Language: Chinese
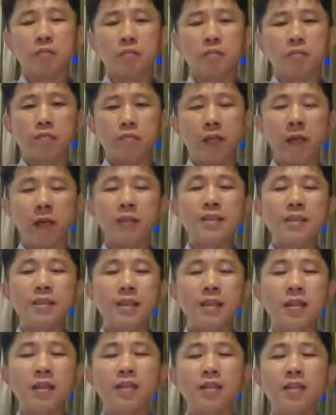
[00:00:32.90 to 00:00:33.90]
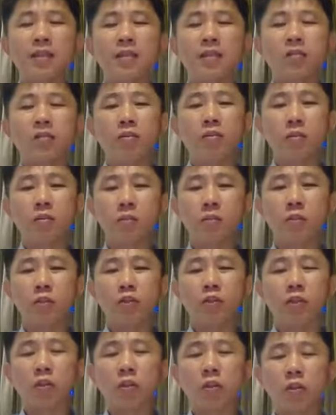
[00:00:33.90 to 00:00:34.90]
把一些我们在
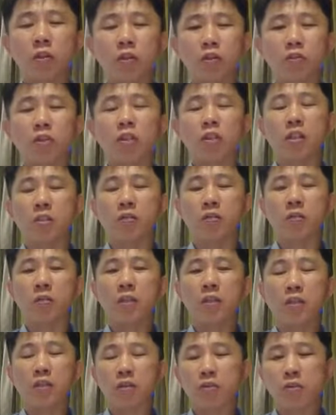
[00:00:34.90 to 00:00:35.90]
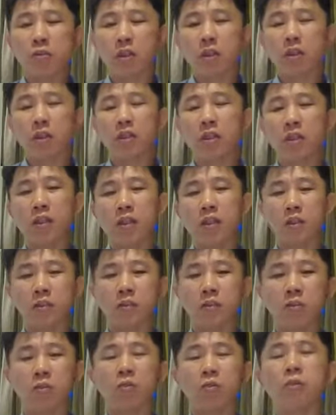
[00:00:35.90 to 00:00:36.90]
创业中可能会面对的很
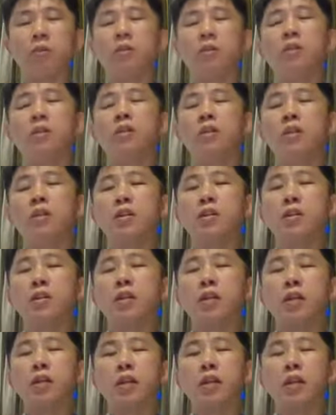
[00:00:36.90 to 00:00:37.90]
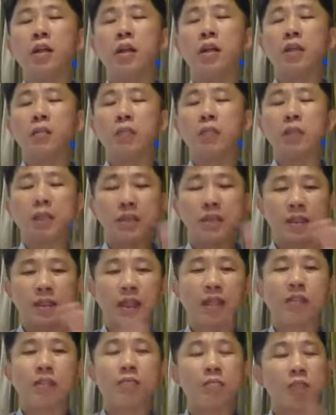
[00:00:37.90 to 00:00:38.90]
多呃变
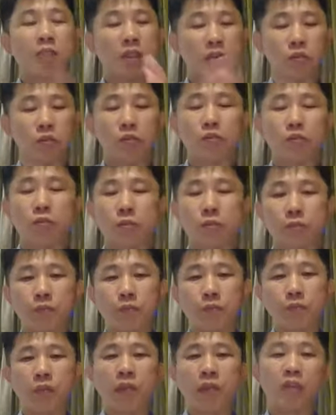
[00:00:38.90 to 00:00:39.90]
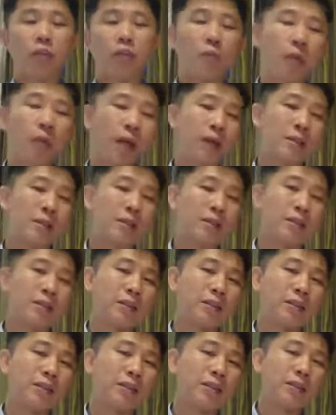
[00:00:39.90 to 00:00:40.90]
相变数，他都把它
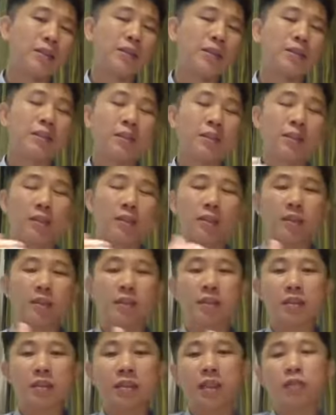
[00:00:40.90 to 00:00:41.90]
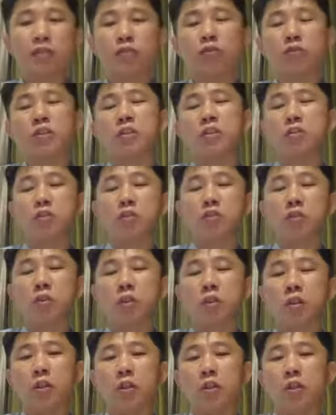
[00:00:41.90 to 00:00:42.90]
尽可能的加注进去。
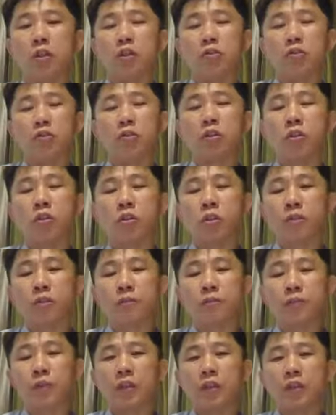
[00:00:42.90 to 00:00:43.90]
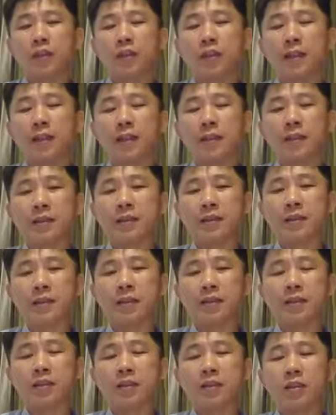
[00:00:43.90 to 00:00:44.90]
所以，在你
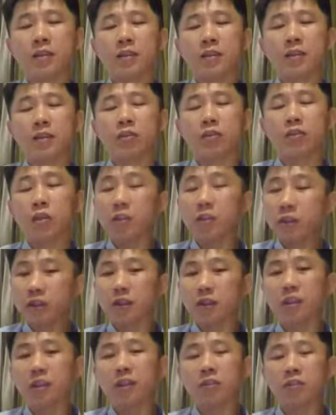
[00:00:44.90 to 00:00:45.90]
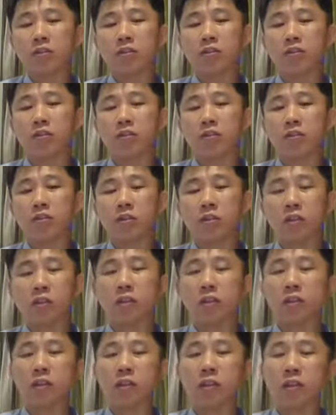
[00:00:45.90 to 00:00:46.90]
在学习这一套系统的时候，你
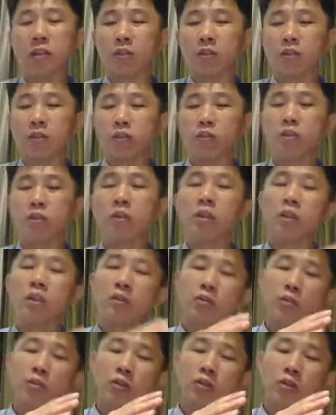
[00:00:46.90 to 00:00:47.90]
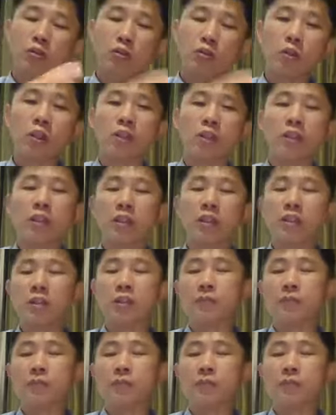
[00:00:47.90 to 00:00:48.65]
可以可能都从你创业